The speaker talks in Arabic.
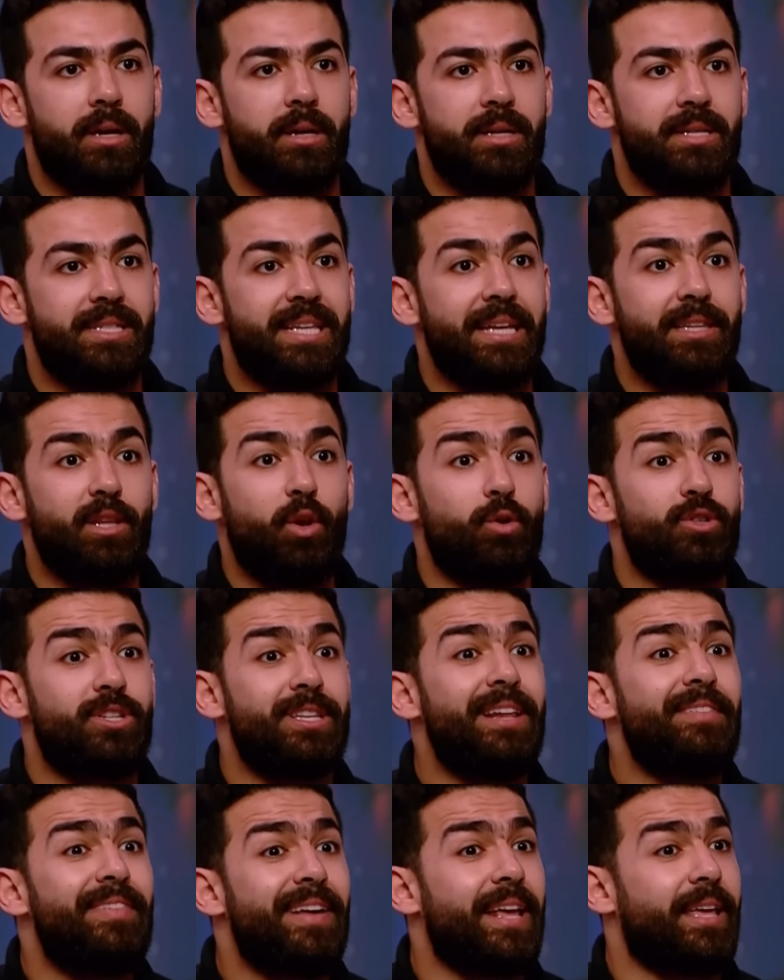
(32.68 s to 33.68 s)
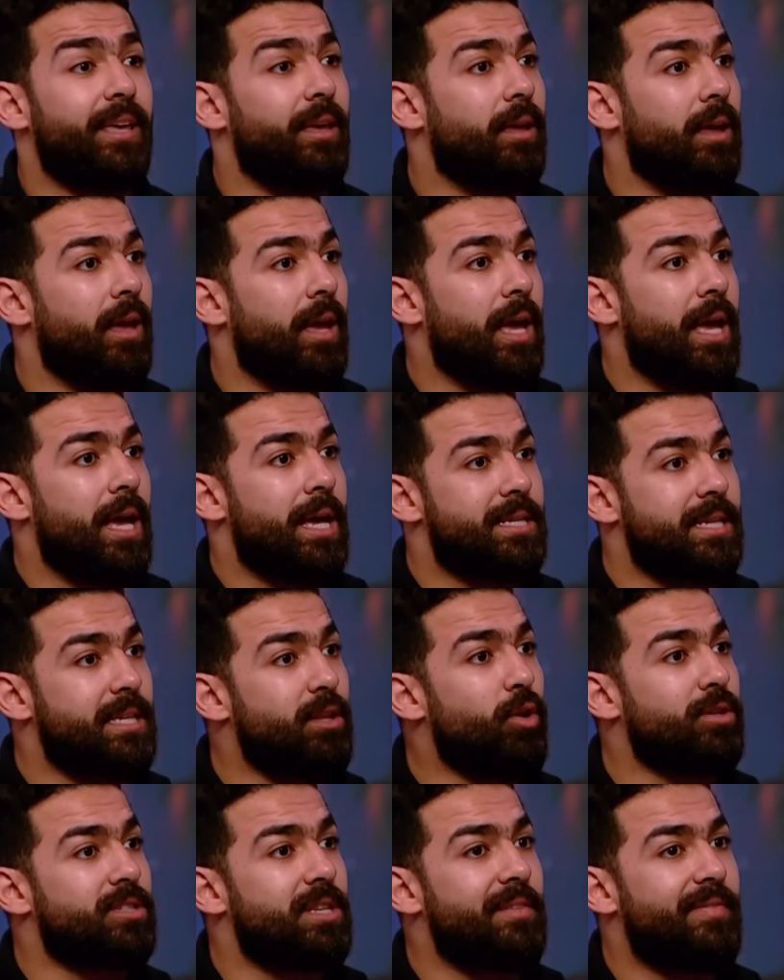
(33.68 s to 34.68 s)
السيد الحسين الفلكي السيد
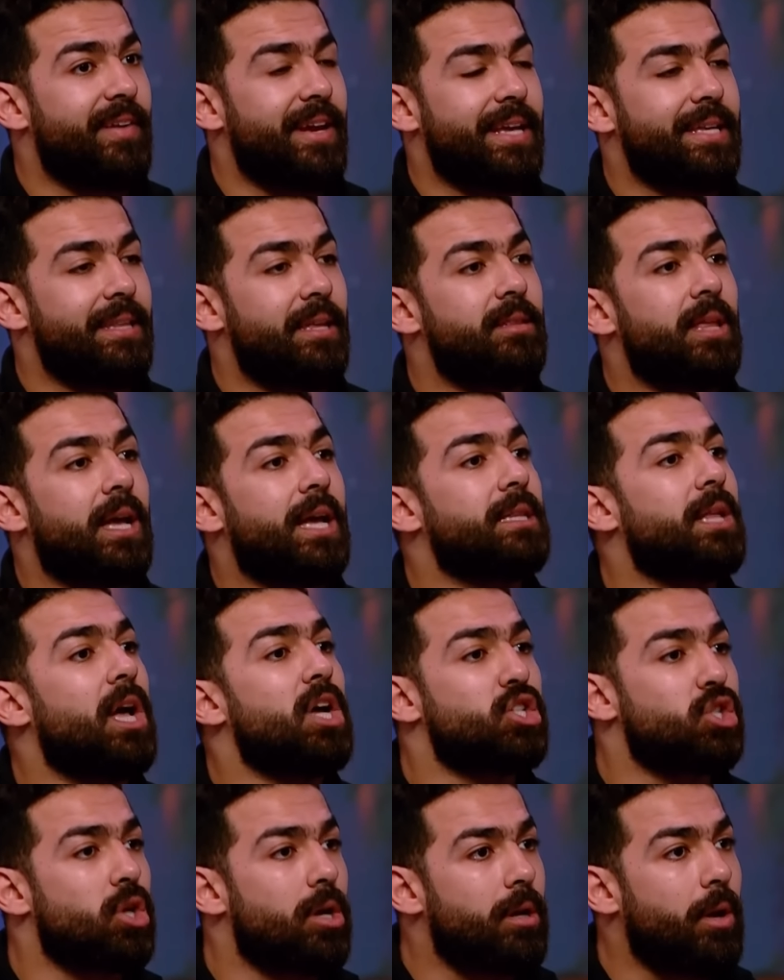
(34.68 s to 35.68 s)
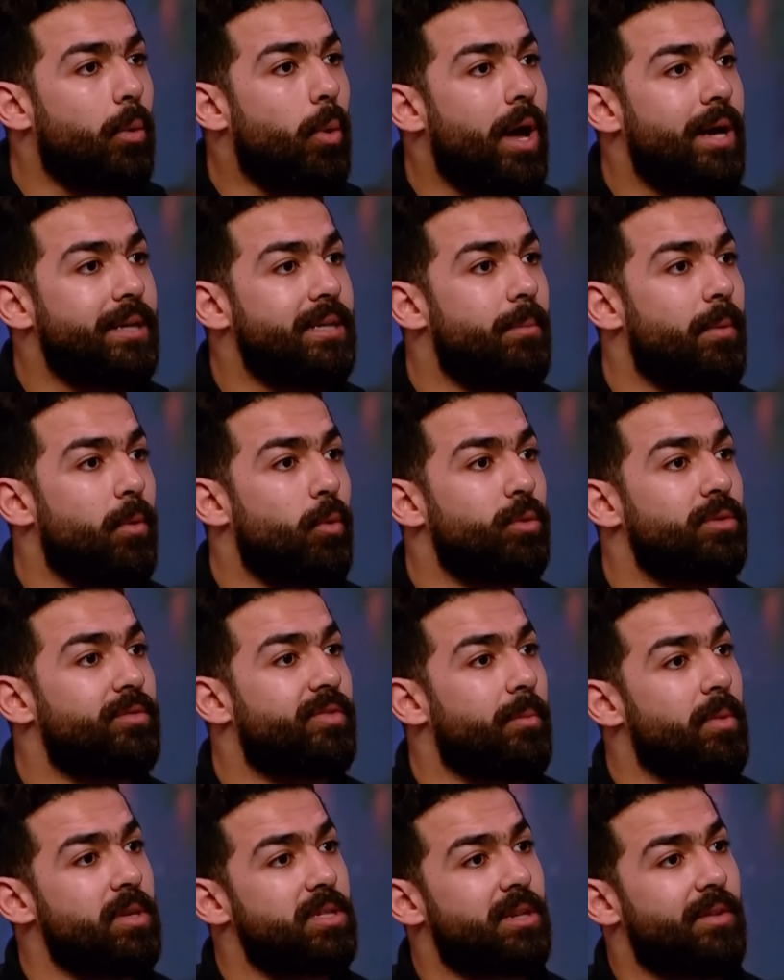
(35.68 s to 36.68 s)
الحسين الفلكي ده ده كان اشهر روحاني موجود في
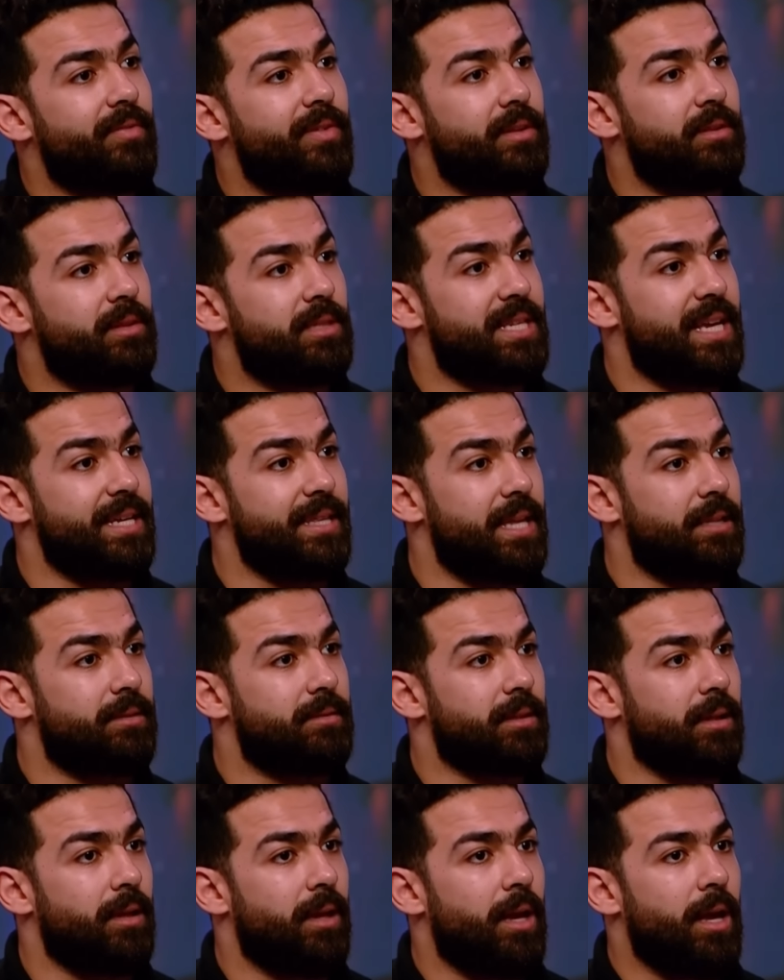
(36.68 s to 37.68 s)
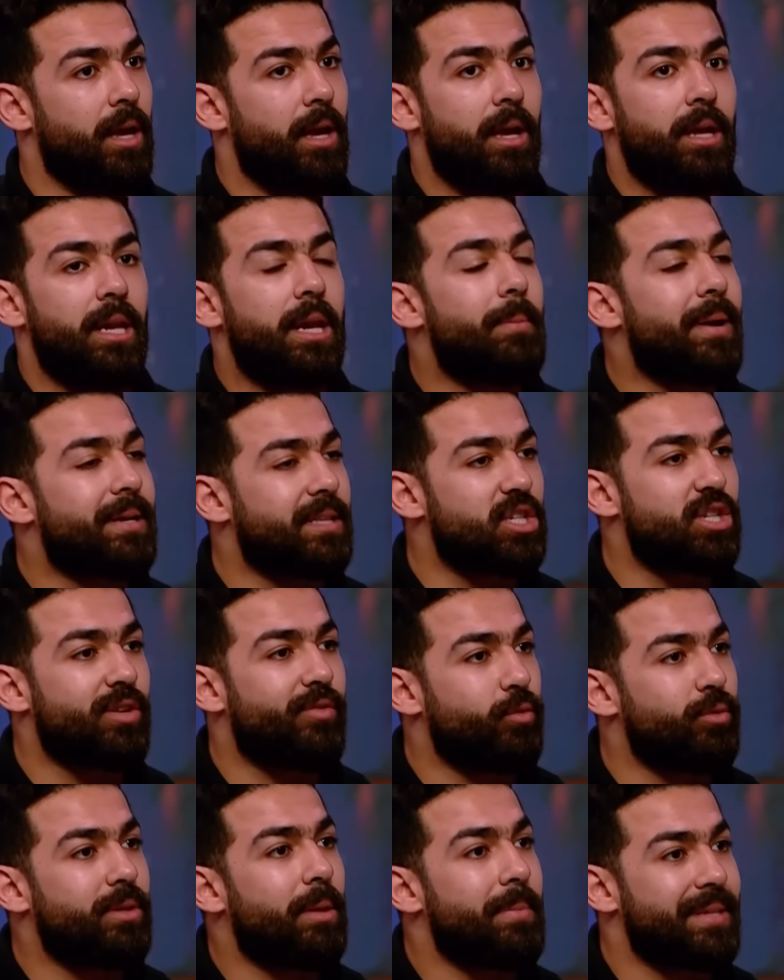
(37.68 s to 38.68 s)
مصر في التسعينات لما
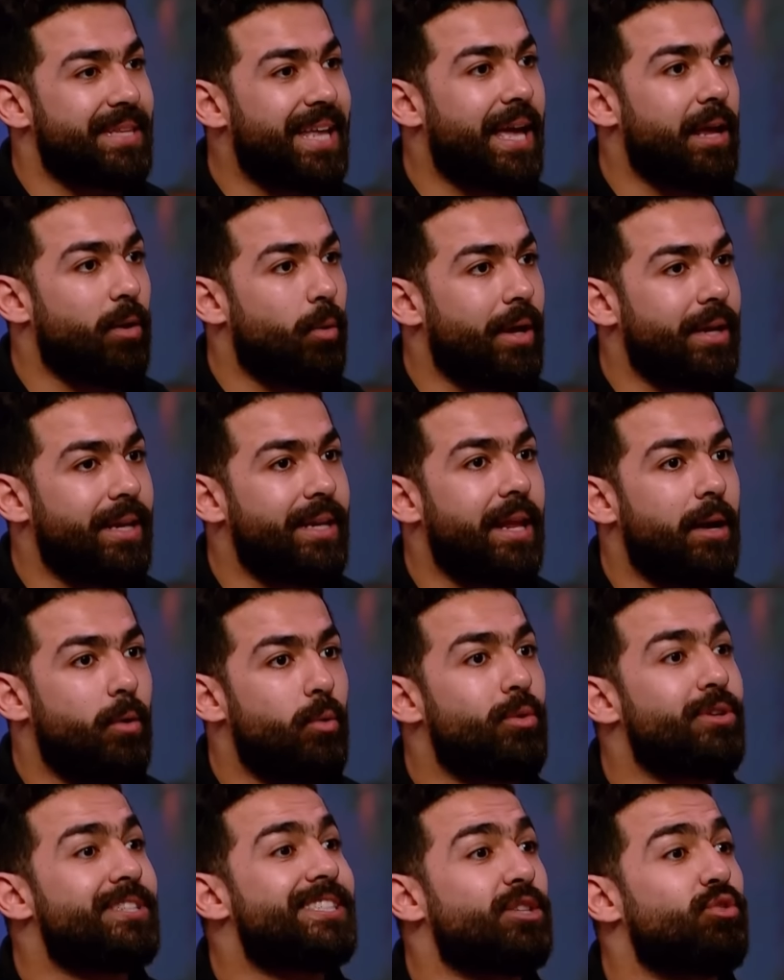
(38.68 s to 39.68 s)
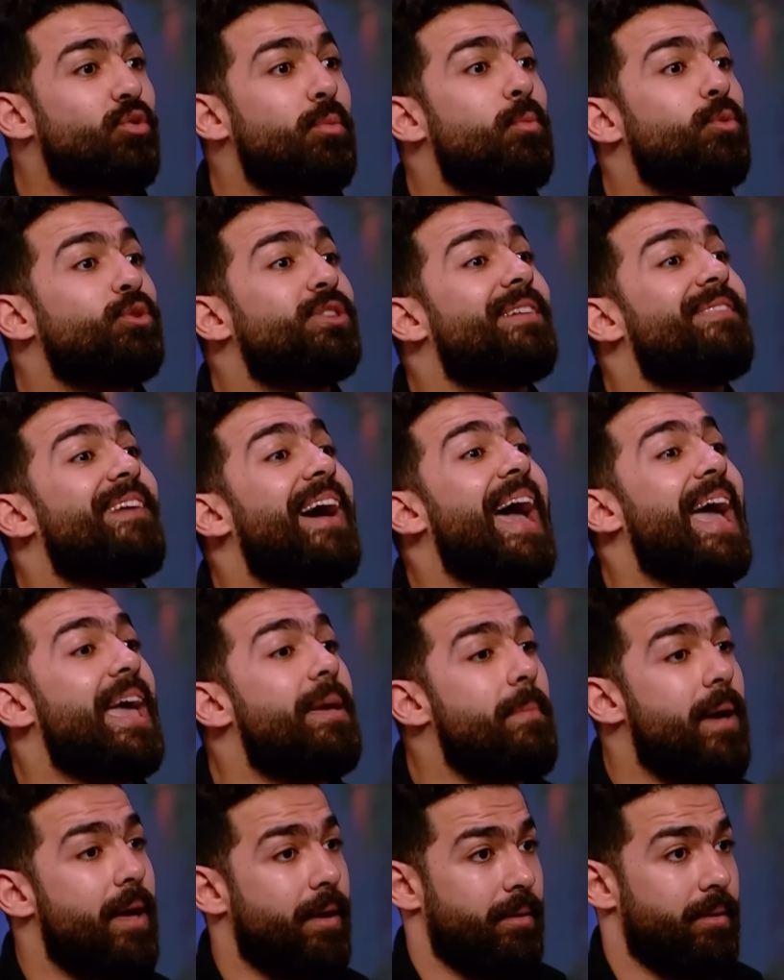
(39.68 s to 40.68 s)
اكتشفوا لما دخلوا عليه لقوا جثته
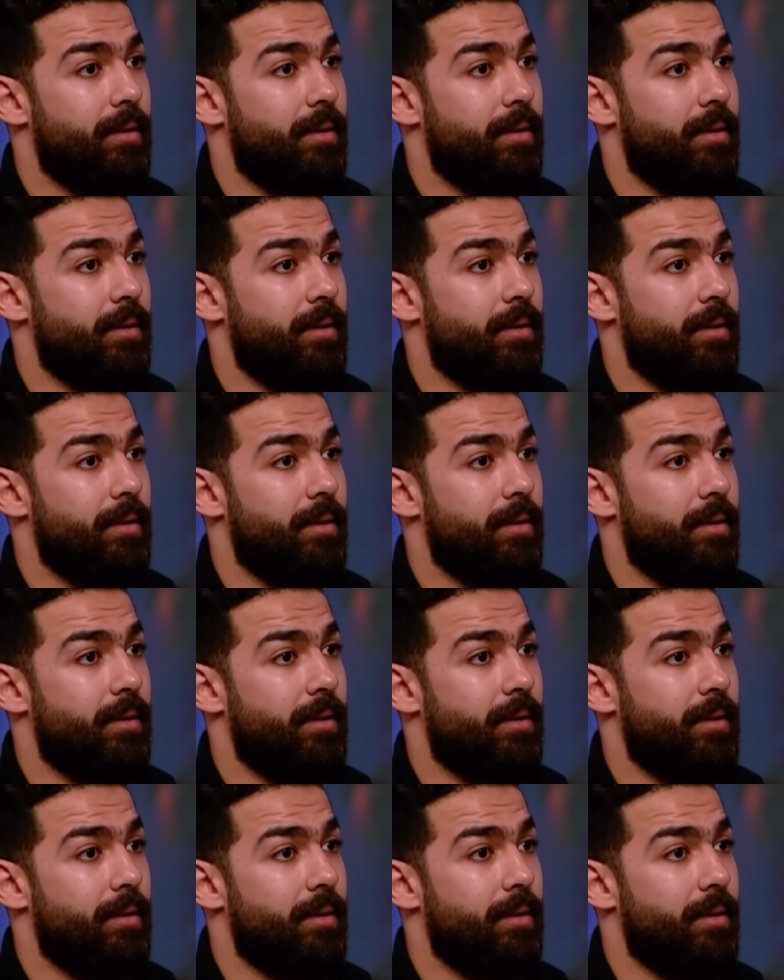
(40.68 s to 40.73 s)
متفحمه